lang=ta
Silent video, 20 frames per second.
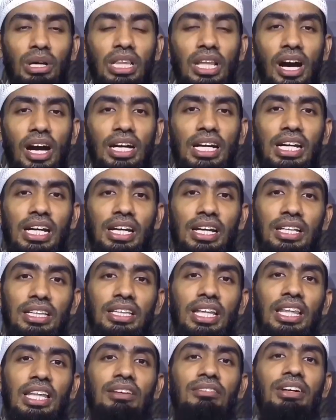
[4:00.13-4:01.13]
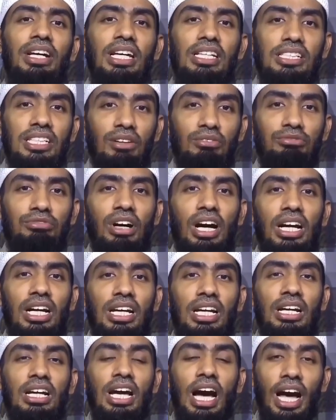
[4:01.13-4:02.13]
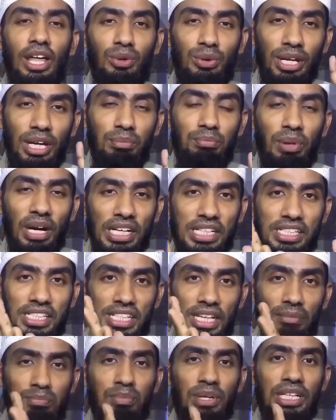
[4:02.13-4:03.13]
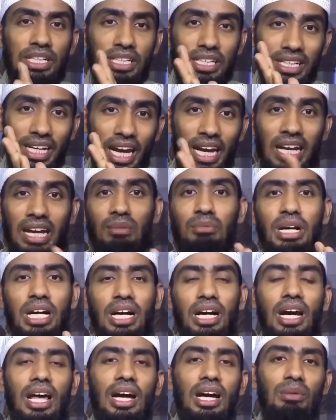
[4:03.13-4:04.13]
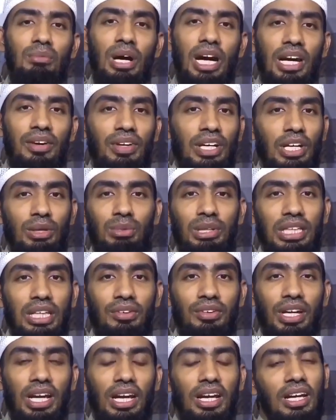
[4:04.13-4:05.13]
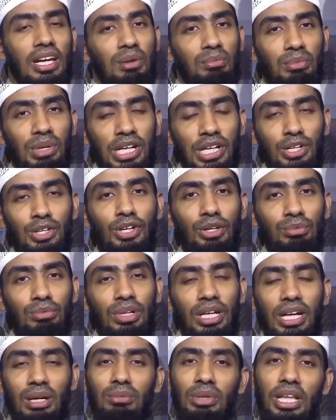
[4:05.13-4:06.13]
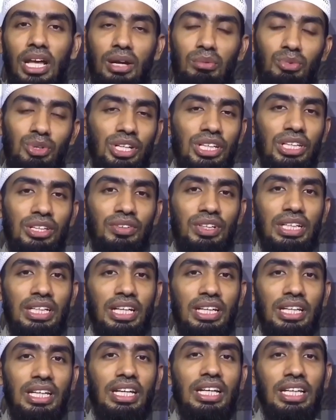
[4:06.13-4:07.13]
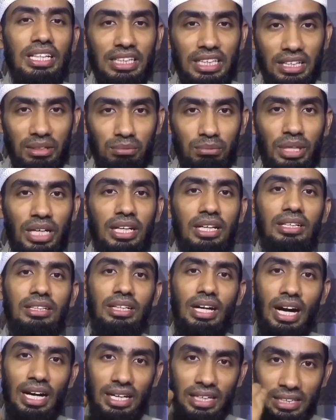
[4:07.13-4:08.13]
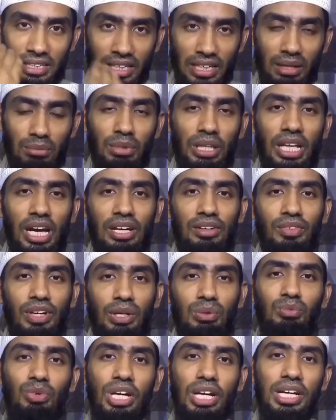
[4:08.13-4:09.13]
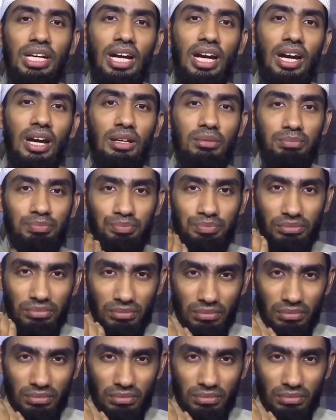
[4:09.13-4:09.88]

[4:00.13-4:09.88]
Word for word: ரமலானில் இருந்ததை விட ஷவ்வாலில் அதனுடைய பயிற்சியை பெற்று நல்ல மக்களாக மாற வேண்டுமே தவிர மீண்டும் ரமலான் முடிந்து விட்டது திரும்ப அடுத்த ரமலான் வரும் வரை நாங்கள்